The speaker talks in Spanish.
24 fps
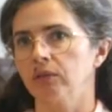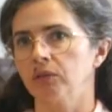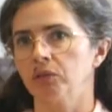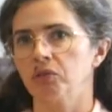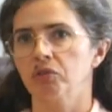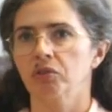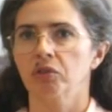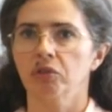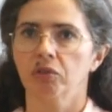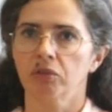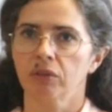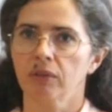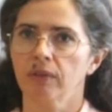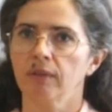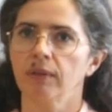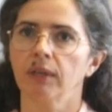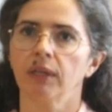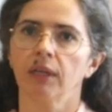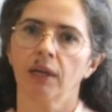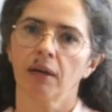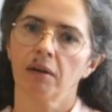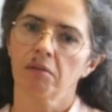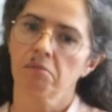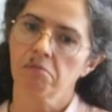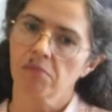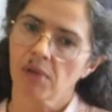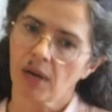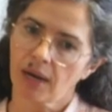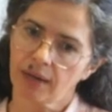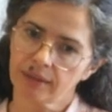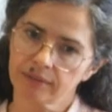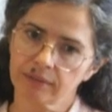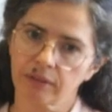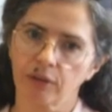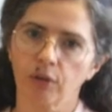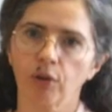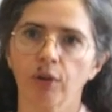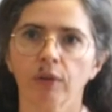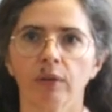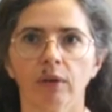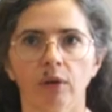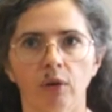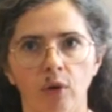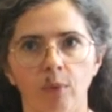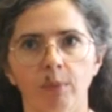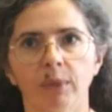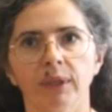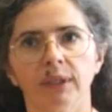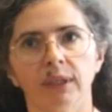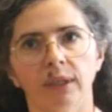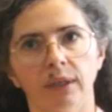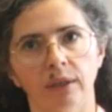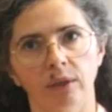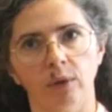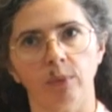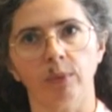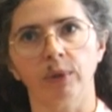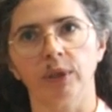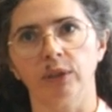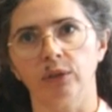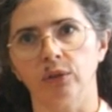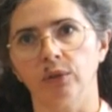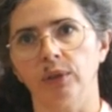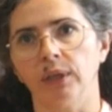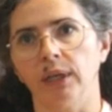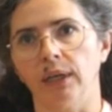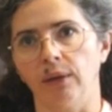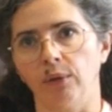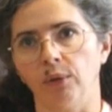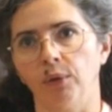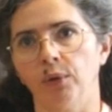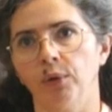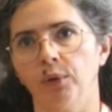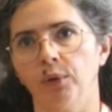Entonces yo te diría asteroides, cometas y objetos helados.